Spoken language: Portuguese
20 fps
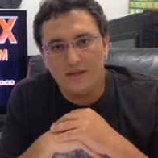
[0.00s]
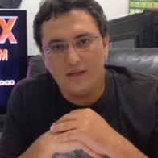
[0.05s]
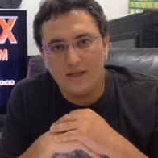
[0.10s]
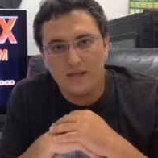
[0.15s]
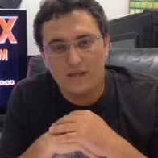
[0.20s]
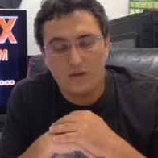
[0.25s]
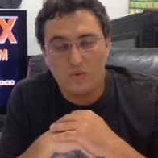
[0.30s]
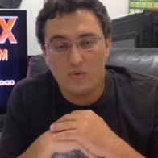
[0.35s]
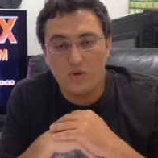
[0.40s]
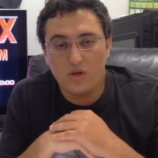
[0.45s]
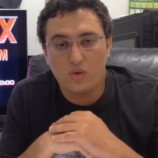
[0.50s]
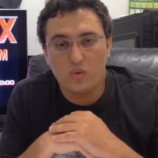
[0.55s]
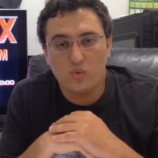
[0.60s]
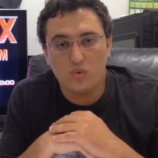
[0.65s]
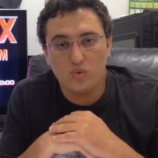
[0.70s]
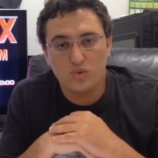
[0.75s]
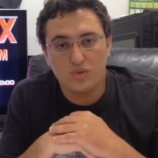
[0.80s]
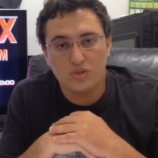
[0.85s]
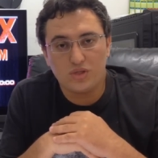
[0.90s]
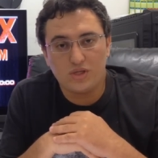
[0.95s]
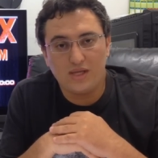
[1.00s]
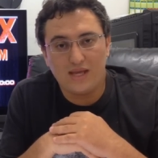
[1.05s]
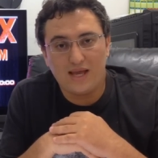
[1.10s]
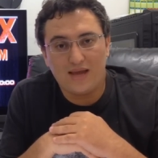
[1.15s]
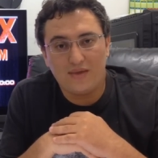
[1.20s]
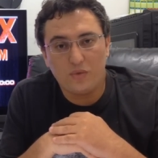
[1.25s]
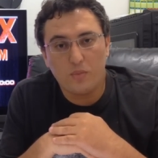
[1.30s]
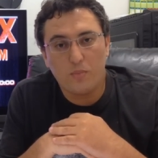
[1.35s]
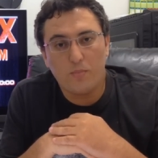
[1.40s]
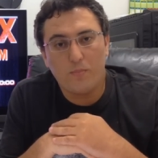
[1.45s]
né, que é um recurso
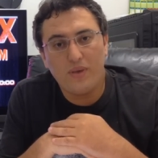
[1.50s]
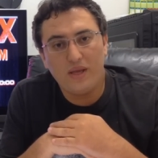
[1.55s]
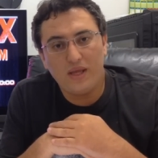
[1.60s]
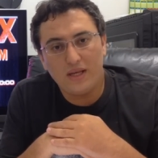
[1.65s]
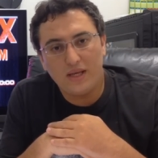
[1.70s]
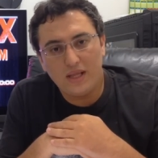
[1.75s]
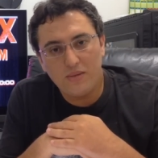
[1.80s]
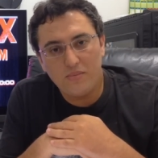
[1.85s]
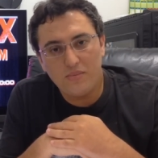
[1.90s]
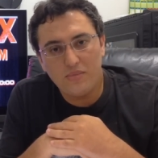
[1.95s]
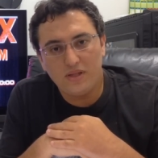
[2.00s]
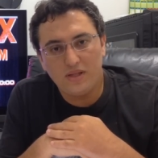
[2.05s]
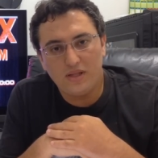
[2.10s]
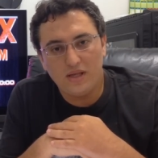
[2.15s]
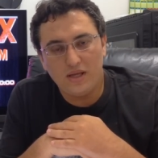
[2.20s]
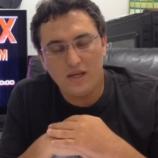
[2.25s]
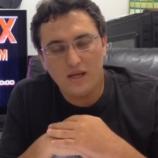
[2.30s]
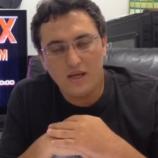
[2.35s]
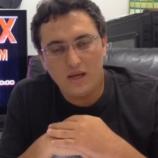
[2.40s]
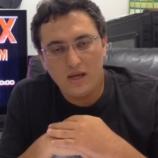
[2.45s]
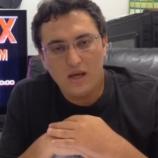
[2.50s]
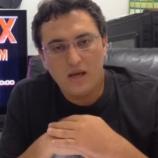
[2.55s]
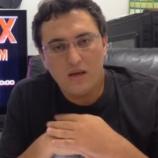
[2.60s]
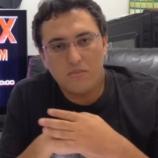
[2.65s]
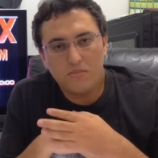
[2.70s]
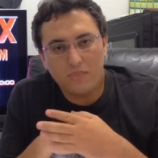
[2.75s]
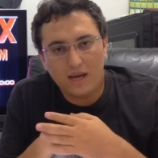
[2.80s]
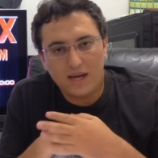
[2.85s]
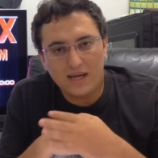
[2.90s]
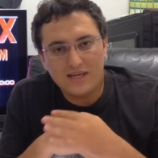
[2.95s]
criado pela AMD,
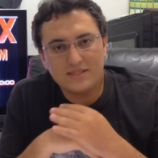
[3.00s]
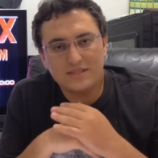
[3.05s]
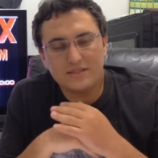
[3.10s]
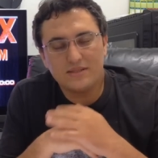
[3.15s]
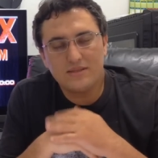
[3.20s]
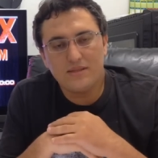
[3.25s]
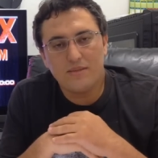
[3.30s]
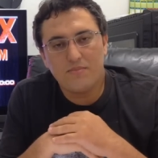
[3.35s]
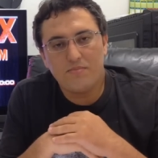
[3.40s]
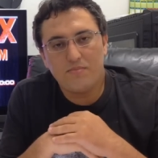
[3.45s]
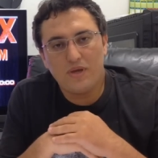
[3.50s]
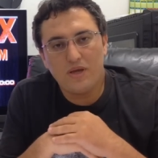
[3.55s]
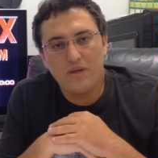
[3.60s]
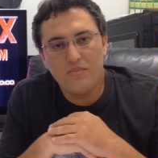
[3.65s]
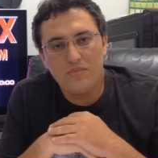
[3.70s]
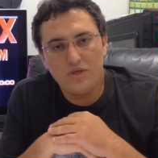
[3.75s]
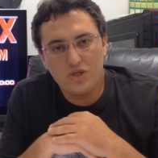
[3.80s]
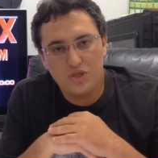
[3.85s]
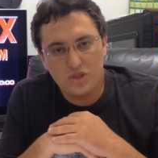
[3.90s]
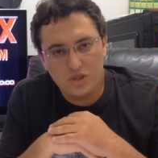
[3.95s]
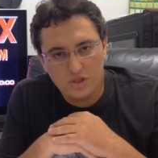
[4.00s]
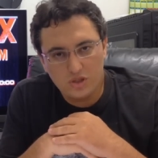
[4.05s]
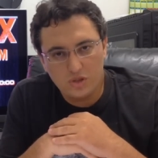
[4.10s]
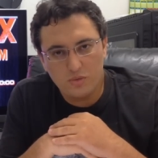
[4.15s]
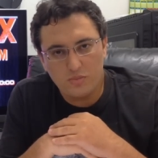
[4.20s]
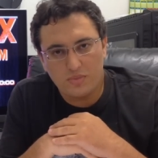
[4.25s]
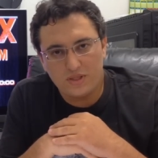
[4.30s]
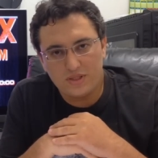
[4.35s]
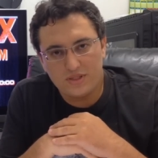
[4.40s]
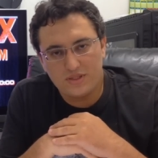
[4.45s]
mas permitido
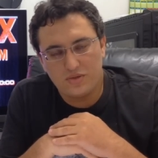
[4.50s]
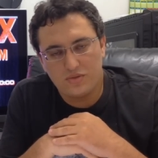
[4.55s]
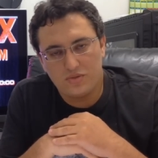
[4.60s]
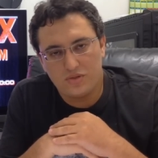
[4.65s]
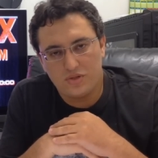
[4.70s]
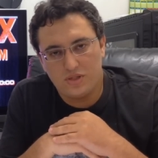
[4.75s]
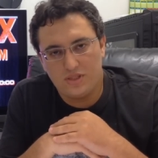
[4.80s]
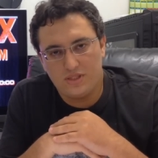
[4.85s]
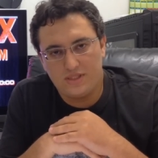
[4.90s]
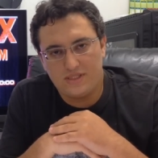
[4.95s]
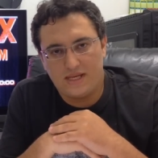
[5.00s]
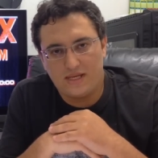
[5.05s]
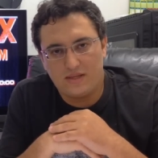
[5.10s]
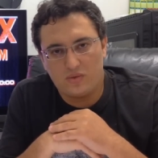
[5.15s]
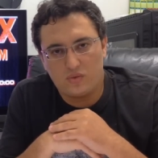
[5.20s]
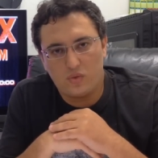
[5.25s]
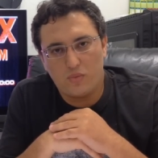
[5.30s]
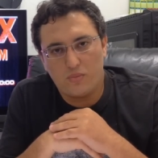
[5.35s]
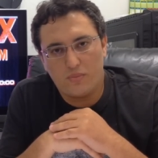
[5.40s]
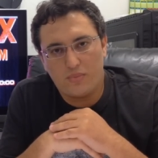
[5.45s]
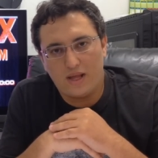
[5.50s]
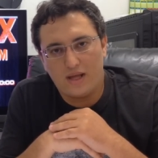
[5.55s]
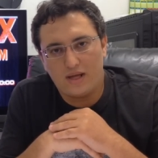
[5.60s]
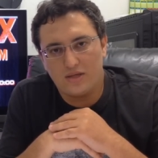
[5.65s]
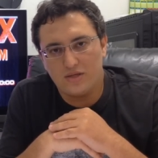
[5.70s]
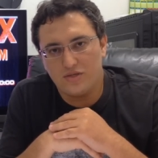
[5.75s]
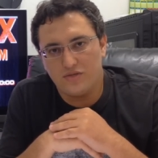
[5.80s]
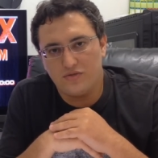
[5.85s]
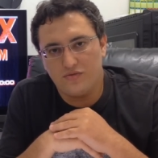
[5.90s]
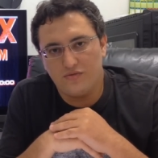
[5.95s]
para ser utilizado com
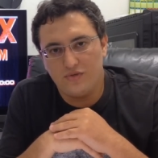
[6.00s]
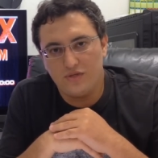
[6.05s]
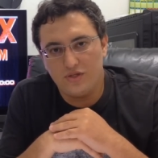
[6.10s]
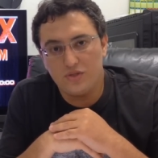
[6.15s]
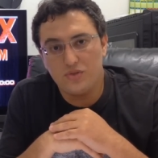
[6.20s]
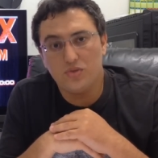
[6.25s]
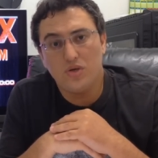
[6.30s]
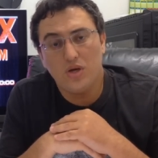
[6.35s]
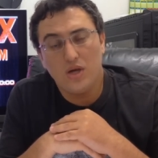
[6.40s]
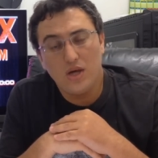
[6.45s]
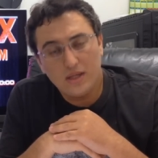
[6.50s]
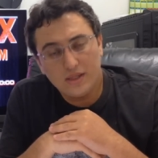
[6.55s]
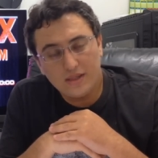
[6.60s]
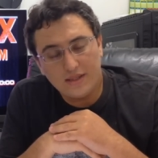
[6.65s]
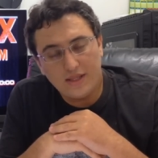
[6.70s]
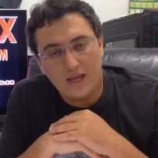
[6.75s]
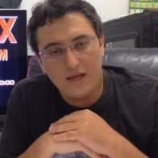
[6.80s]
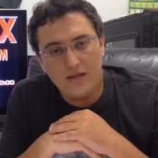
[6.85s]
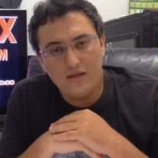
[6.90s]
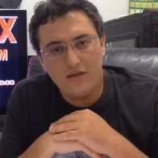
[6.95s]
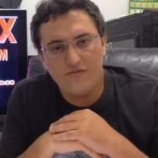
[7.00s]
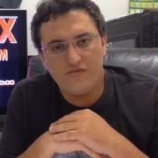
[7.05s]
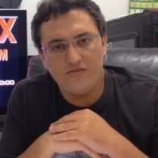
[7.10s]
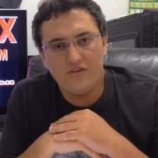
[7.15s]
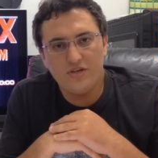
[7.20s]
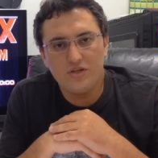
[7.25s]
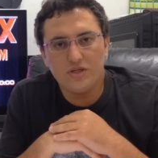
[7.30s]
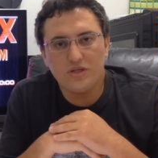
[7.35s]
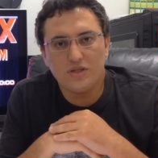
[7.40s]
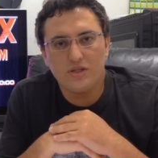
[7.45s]
placas de vídeo da
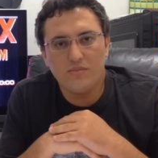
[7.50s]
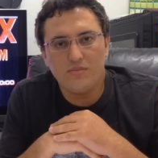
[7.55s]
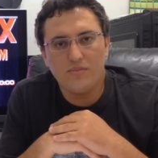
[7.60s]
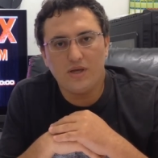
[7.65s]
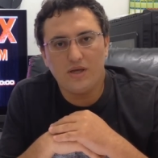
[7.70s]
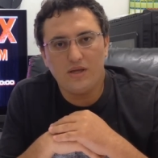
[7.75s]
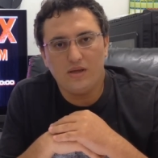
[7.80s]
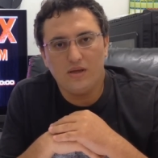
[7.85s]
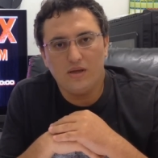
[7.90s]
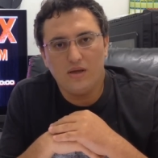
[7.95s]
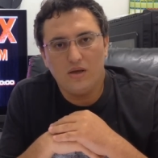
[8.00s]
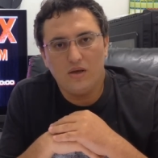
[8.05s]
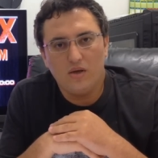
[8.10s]
NVIDIA também.